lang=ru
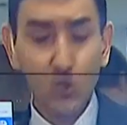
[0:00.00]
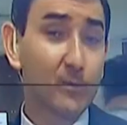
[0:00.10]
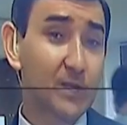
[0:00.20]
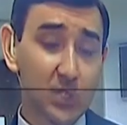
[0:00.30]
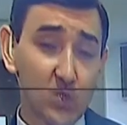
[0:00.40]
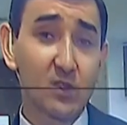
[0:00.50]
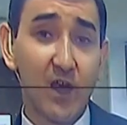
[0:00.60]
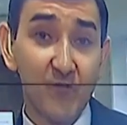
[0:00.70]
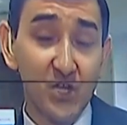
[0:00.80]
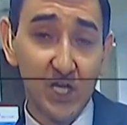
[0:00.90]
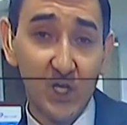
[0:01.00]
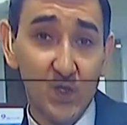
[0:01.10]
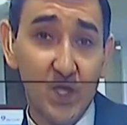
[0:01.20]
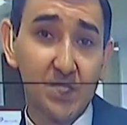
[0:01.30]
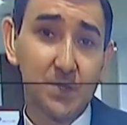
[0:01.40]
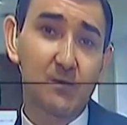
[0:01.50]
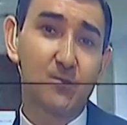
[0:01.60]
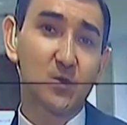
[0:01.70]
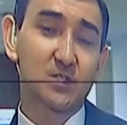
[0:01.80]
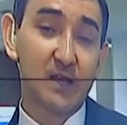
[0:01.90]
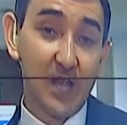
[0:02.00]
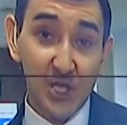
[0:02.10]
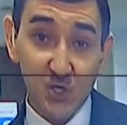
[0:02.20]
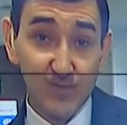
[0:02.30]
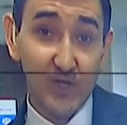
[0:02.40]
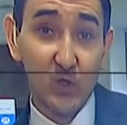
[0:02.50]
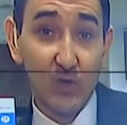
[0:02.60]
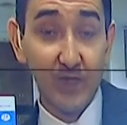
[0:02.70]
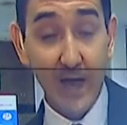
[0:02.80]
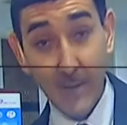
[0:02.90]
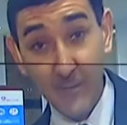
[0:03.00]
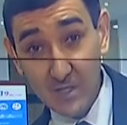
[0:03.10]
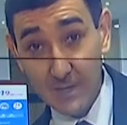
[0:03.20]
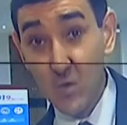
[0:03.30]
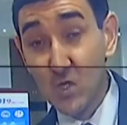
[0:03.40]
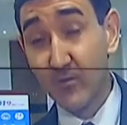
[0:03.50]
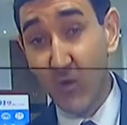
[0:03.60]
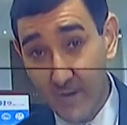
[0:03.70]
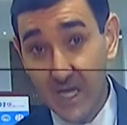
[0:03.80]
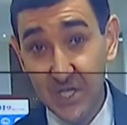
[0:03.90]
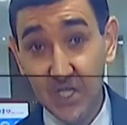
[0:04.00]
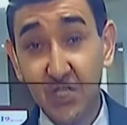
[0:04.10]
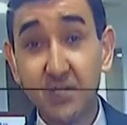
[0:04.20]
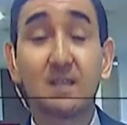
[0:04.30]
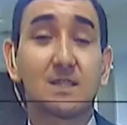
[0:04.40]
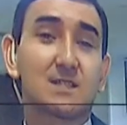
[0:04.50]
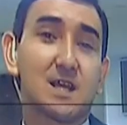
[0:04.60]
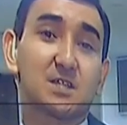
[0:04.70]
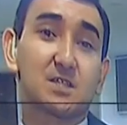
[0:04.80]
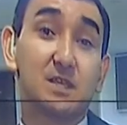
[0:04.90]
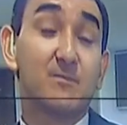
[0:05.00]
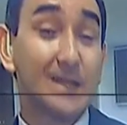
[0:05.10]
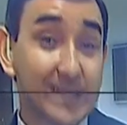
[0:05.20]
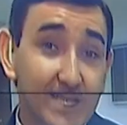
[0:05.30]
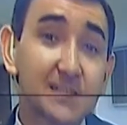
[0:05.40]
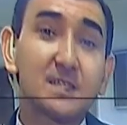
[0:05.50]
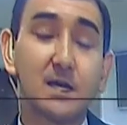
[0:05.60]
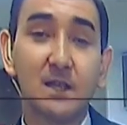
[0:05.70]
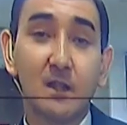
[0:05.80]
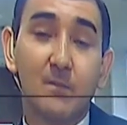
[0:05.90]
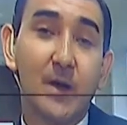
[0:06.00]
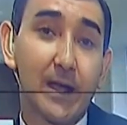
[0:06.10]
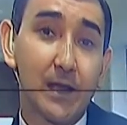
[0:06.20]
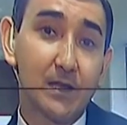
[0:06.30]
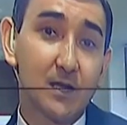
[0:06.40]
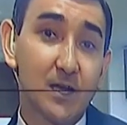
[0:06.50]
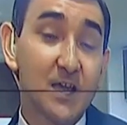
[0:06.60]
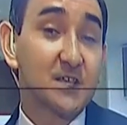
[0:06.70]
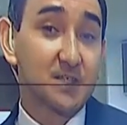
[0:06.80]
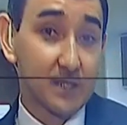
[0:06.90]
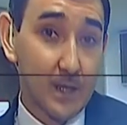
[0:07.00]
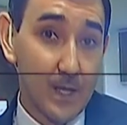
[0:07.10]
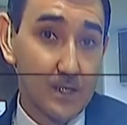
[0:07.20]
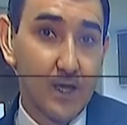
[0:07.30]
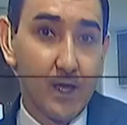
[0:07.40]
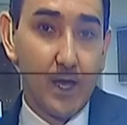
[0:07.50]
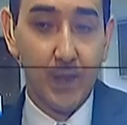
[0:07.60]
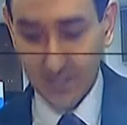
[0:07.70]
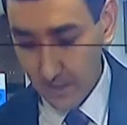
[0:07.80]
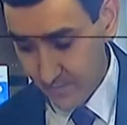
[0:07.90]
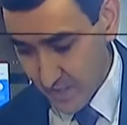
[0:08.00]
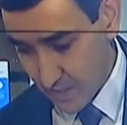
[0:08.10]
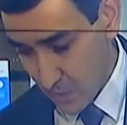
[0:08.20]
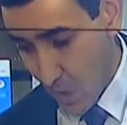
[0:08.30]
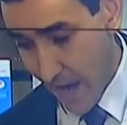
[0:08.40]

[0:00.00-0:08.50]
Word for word: претендуют на высший государственный пост. Чуть подробнее об этом уже буквально через час расскажет и поделится моя коллега Салтанат э, Насанбек. Ну а,